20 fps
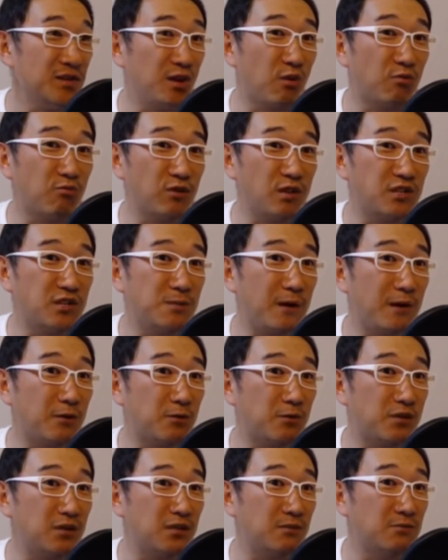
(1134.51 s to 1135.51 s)
옆구리
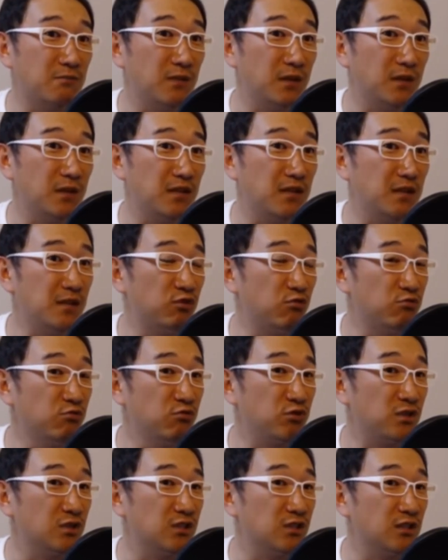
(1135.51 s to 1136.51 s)
치받고 지금 이
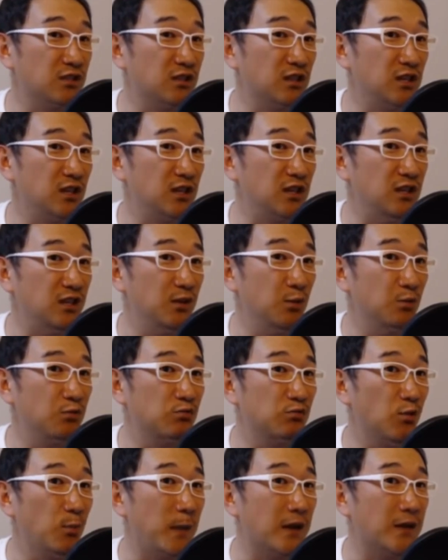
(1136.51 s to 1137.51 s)
두는 수 있죠. 흙이
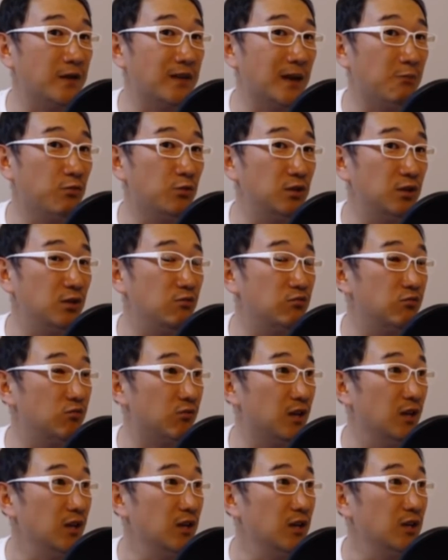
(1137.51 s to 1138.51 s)
2로 두고 1 0이 3으로 뛰는
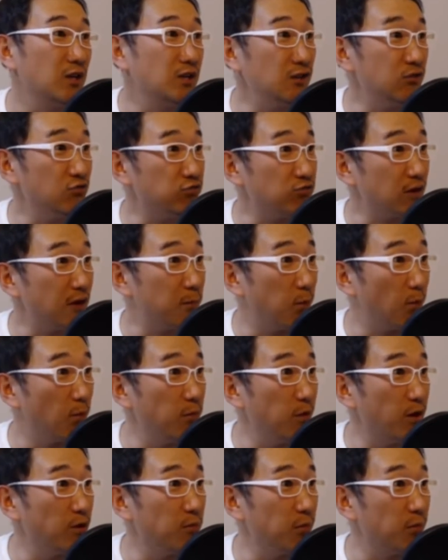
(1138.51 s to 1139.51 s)
수. 이 수가
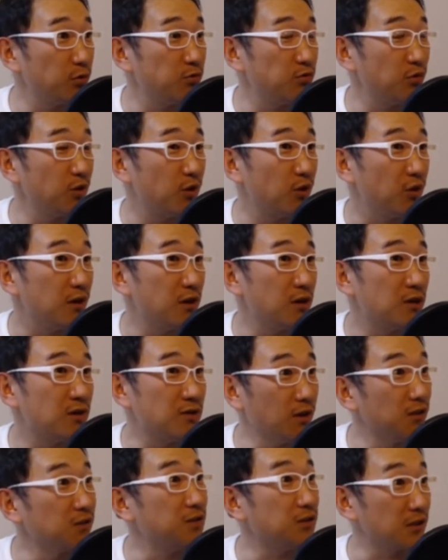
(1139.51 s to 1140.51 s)
보면은 볼수록
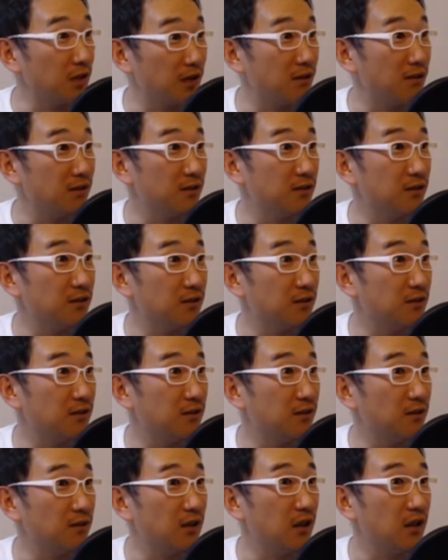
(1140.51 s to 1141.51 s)
그럴듯해요.
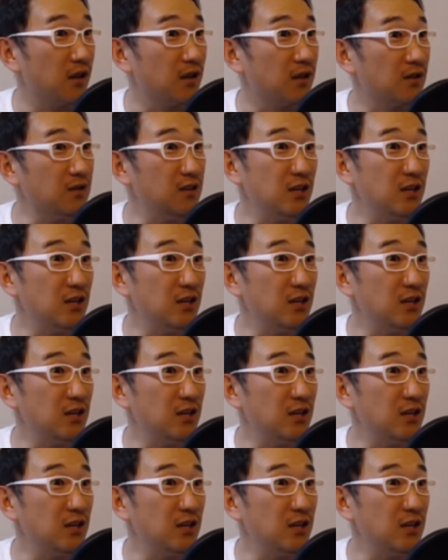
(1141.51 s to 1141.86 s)
네.